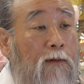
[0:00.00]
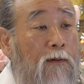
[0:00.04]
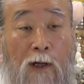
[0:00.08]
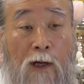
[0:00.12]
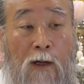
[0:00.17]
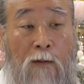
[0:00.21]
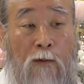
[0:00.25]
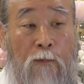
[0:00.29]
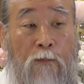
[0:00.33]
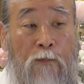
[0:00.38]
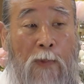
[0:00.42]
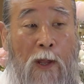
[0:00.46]

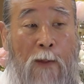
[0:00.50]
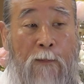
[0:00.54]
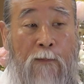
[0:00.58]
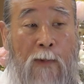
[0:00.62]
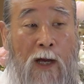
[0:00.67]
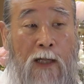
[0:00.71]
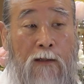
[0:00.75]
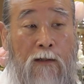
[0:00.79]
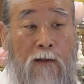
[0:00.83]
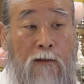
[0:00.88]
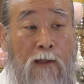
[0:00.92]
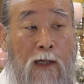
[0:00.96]
하고 몇
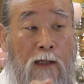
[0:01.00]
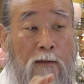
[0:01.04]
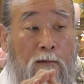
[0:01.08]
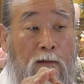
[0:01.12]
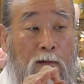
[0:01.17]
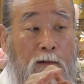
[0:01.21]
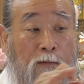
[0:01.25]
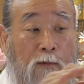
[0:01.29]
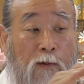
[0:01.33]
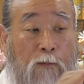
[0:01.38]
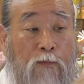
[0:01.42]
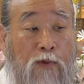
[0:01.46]
마디 딱
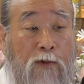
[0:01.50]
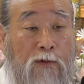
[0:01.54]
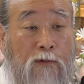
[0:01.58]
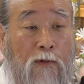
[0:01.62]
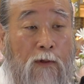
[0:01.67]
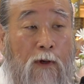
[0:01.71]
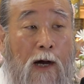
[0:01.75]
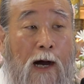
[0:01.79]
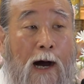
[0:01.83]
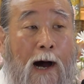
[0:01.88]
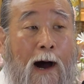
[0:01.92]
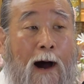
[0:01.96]
들어보면
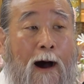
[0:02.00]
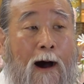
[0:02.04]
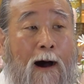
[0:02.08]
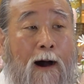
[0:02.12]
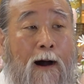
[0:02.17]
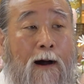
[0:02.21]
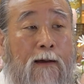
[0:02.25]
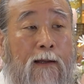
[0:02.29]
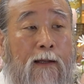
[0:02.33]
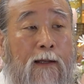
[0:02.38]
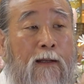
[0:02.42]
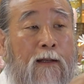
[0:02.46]
벌써
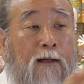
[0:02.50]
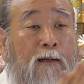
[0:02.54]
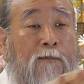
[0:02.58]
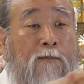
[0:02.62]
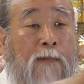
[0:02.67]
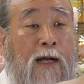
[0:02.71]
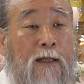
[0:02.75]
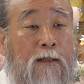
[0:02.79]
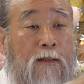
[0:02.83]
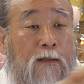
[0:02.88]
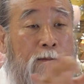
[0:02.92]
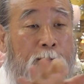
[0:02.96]
아 이런
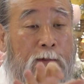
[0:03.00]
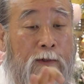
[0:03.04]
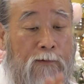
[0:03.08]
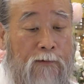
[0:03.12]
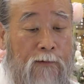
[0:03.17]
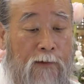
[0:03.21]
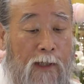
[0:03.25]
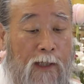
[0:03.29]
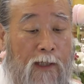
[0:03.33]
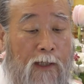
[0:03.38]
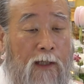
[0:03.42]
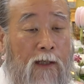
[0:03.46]

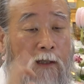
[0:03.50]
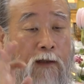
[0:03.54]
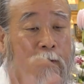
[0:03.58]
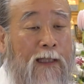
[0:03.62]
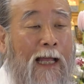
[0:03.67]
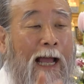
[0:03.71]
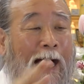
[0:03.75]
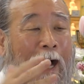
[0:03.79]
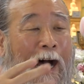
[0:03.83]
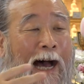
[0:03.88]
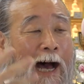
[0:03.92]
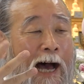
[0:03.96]
말씀이구나 이걸
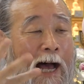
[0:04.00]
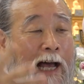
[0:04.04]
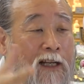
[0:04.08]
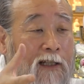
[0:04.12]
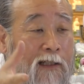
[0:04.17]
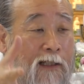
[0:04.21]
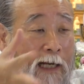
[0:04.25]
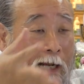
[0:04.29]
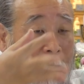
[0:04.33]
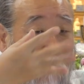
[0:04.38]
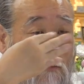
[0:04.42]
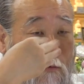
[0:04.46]
딱
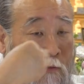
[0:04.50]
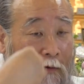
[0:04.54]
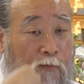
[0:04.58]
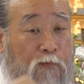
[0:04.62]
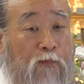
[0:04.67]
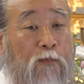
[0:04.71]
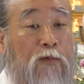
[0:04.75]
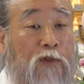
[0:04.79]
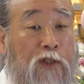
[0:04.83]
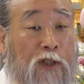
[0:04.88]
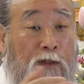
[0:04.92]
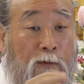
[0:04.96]

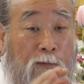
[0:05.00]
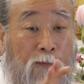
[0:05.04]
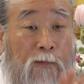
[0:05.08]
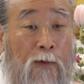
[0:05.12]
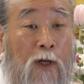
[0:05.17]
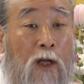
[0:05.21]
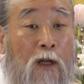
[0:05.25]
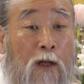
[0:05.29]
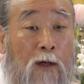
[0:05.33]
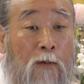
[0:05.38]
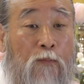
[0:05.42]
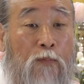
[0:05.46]
알으라고 지금
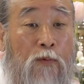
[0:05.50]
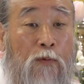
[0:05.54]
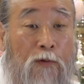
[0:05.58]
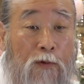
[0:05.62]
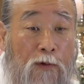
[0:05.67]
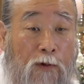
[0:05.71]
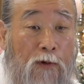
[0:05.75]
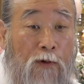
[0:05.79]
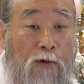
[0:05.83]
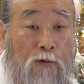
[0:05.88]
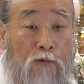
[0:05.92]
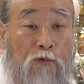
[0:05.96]

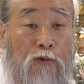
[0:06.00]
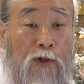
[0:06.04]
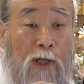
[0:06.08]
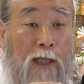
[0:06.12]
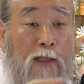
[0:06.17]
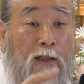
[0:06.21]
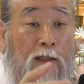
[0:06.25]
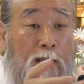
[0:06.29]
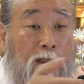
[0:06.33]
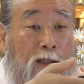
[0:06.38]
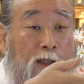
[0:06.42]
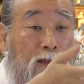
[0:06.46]
불경을
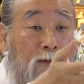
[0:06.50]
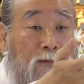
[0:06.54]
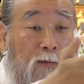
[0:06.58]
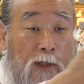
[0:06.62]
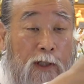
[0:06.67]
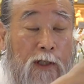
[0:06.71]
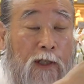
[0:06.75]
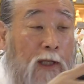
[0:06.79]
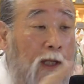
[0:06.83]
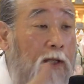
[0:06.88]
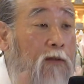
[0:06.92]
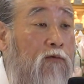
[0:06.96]
우리한테 지금
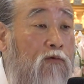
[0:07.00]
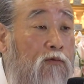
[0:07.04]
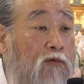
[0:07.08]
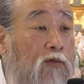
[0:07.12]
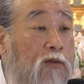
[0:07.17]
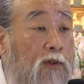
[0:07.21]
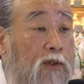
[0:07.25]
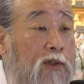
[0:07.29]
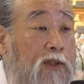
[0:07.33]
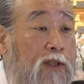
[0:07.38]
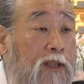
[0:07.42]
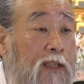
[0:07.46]
이렇게
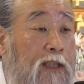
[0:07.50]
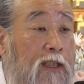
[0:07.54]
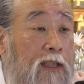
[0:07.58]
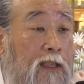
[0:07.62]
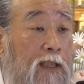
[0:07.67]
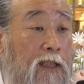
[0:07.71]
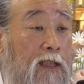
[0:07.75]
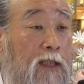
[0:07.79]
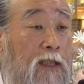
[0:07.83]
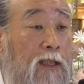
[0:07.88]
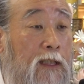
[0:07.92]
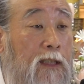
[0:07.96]
주는
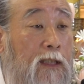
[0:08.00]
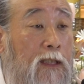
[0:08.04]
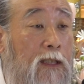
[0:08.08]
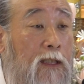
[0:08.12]
거지